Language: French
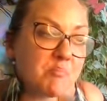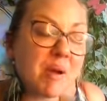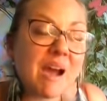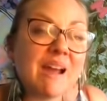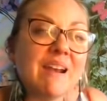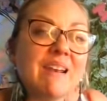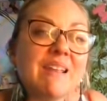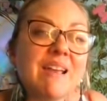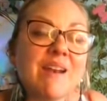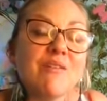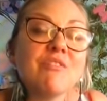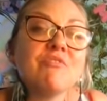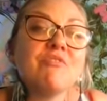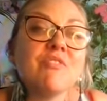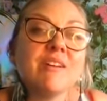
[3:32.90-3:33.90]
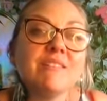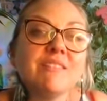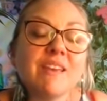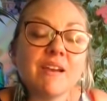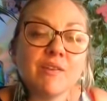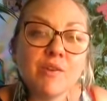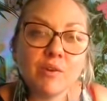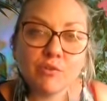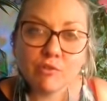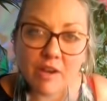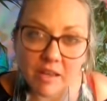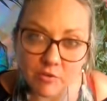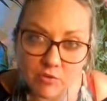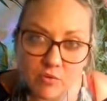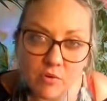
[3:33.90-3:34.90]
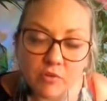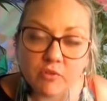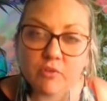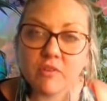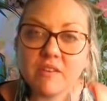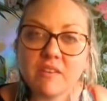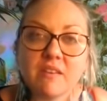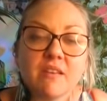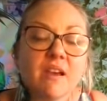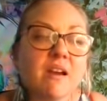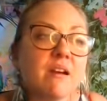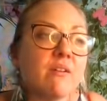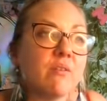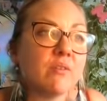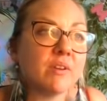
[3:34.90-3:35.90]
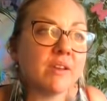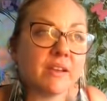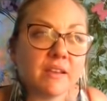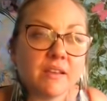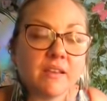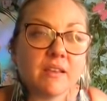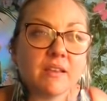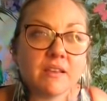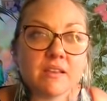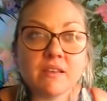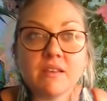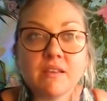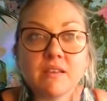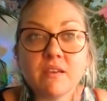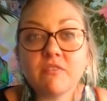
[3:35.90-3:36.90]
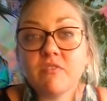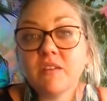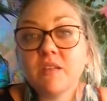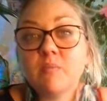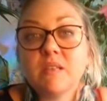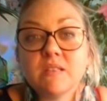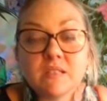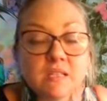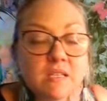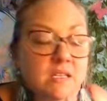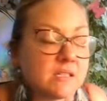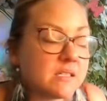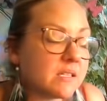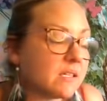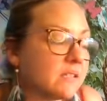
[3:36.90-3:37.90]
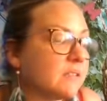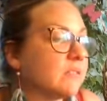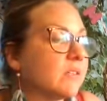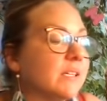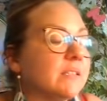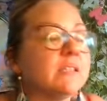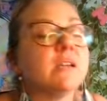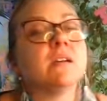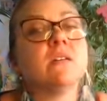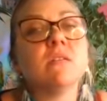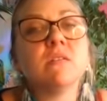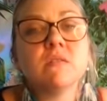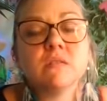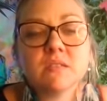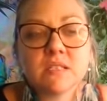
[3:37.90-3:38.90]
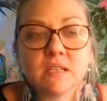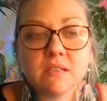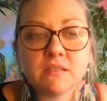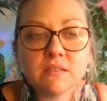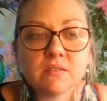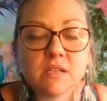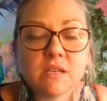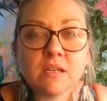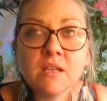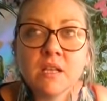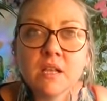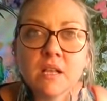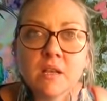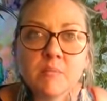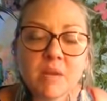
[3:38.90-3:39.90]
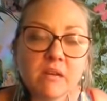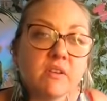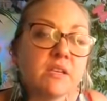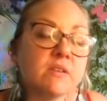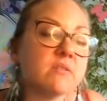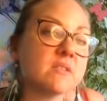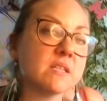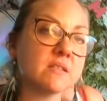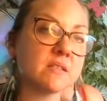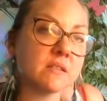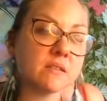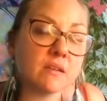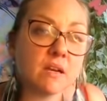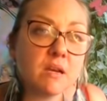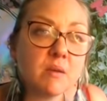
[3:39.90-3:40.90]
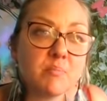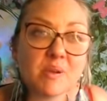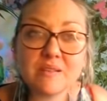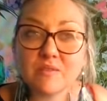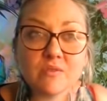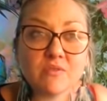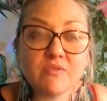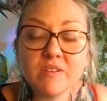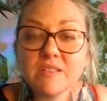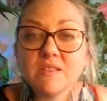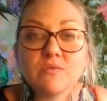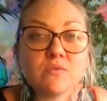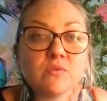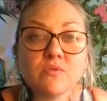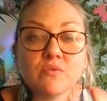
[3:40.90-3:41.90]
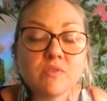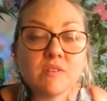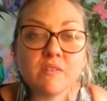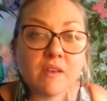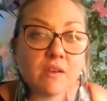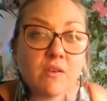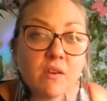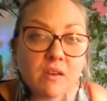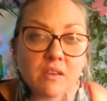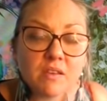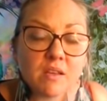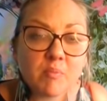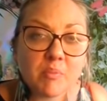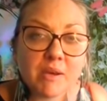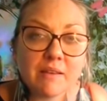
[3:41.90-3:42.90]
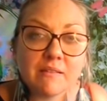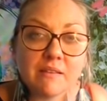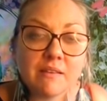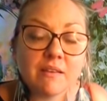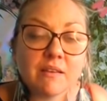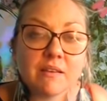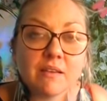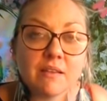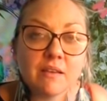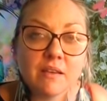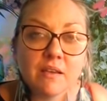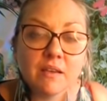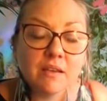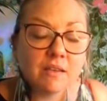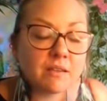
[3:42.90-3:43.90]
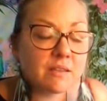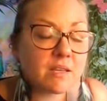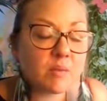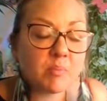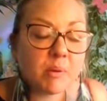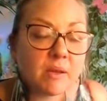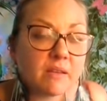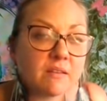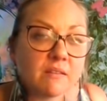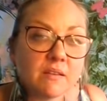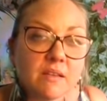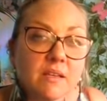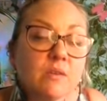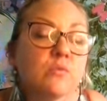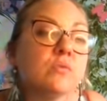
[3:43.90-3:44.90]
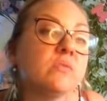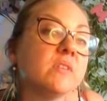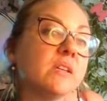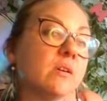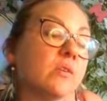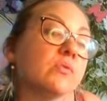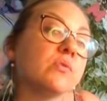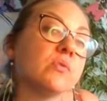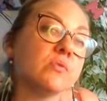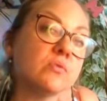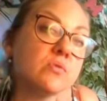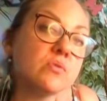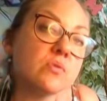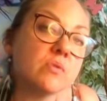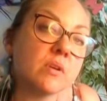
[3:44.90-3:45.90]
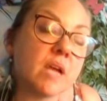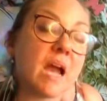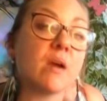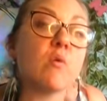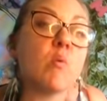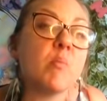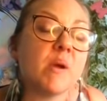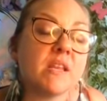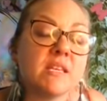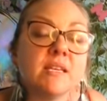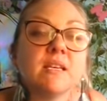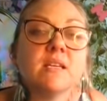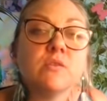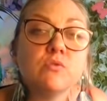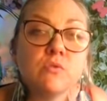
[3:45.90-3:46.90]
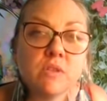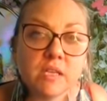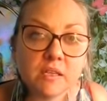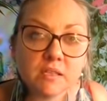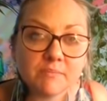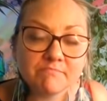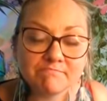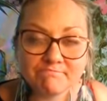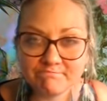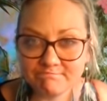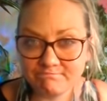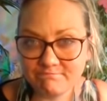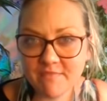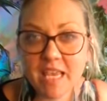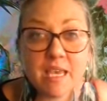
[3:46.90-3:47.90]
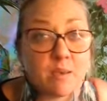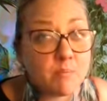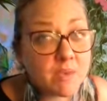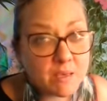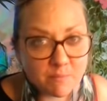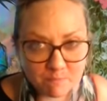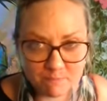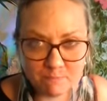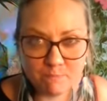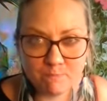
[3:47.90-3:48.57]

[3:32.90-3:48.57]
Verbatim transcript: parler à l'enfant intérieur de l'adulte qui a euh, créé, qui, a fait des bêtises, qui a été dans la délinquance, qui a été dans la malveillance, etc. Parce qu'en fait, c'est son enfant intérieur qui n'a pas été guéri, qui n'a pas été écouté, entendu, accompagné, éduqué, aimé.